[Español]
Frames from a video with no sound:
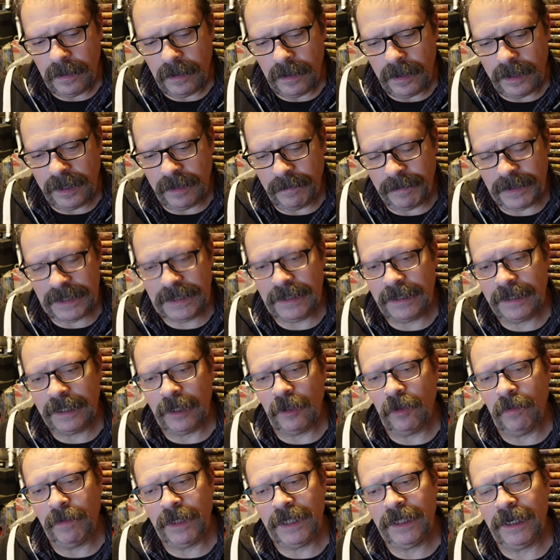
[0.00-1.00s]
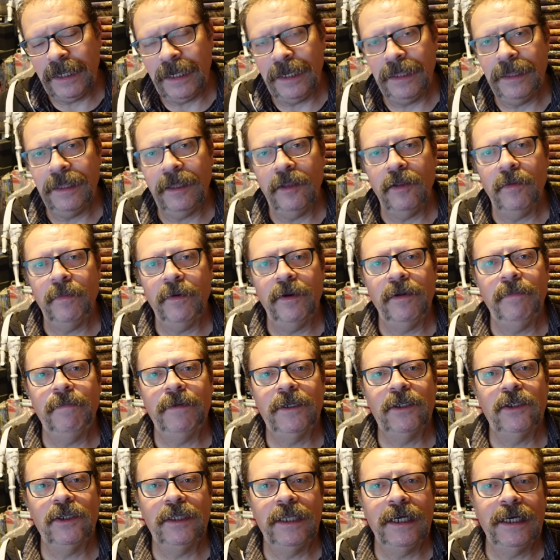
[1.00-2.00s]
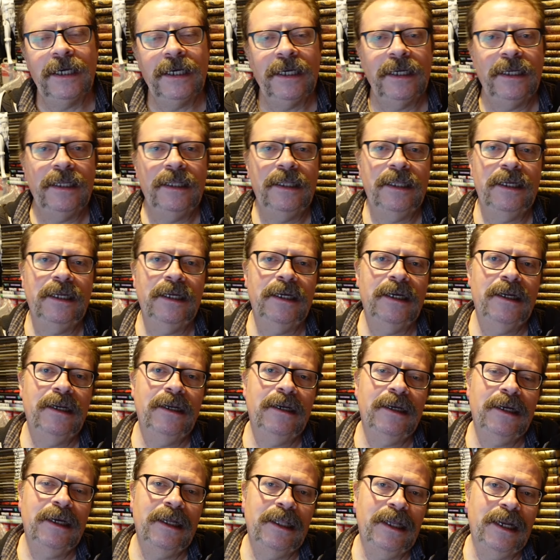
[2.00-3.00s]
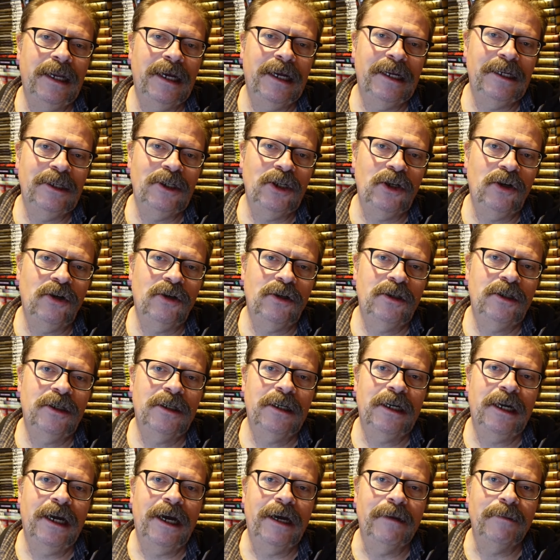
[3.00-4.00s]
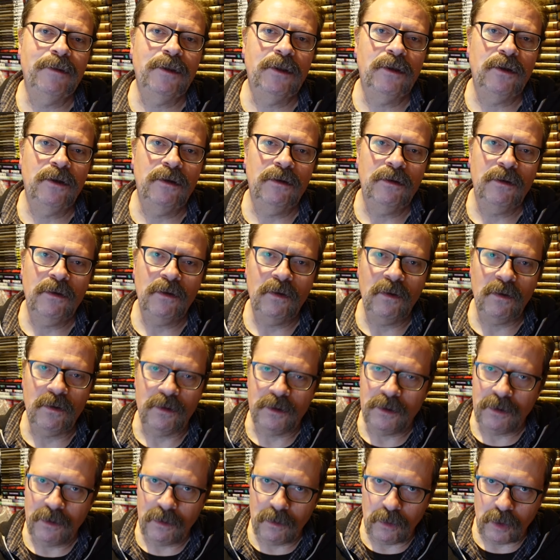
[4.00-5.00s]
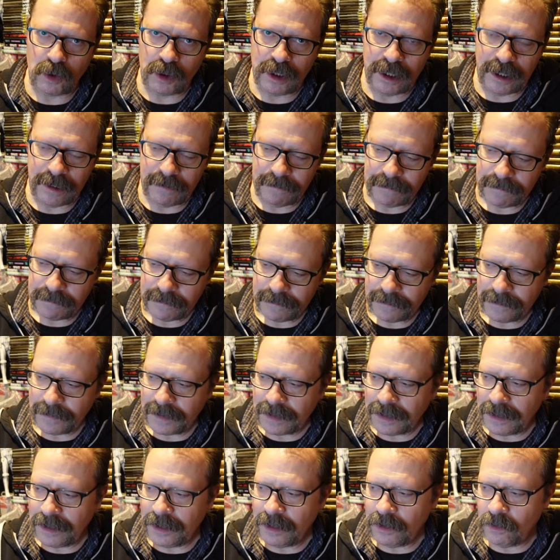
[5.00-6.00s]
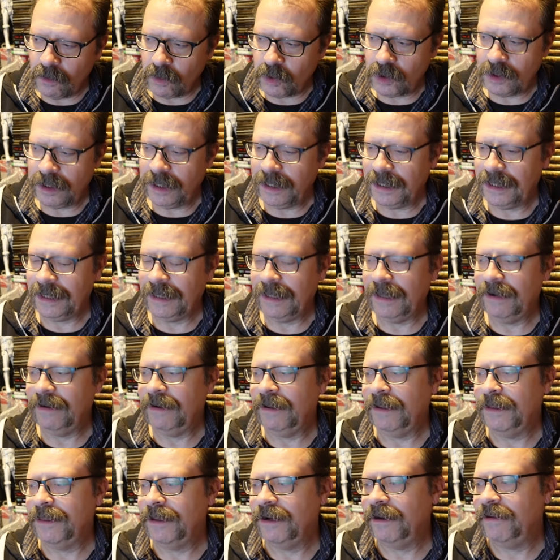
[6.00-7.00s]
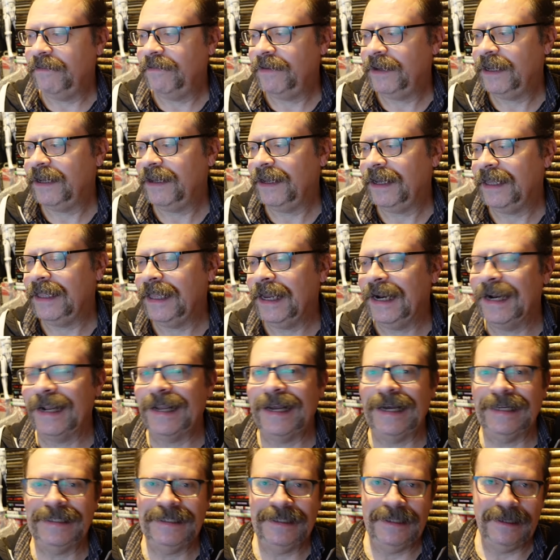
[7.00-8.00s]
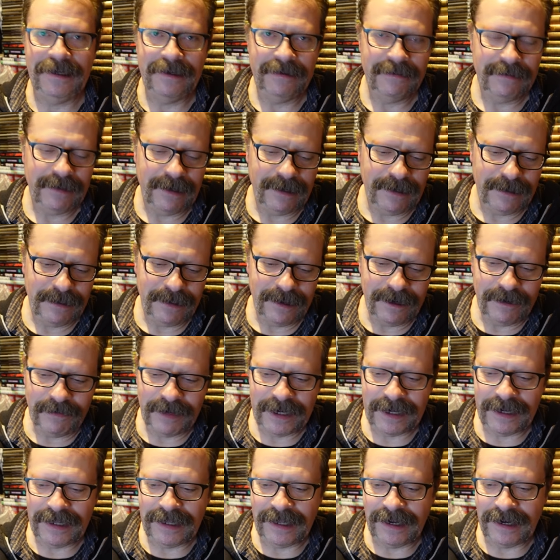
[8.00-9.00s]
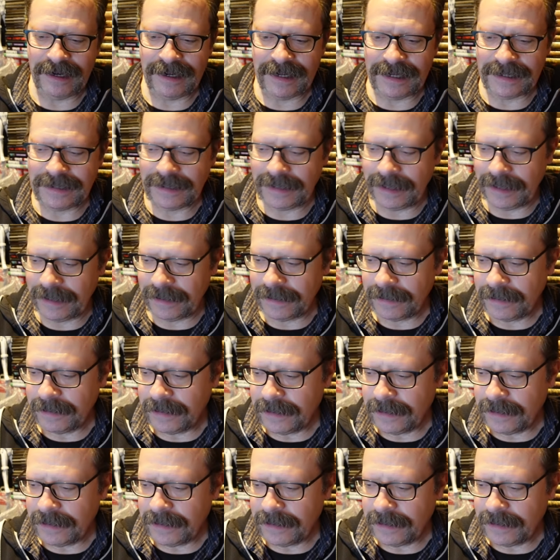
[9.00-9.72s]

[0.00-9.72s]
representado materializado por el personaje del general George Armstrong Custer. Custer, el célebre general Custer. El célebre general Custer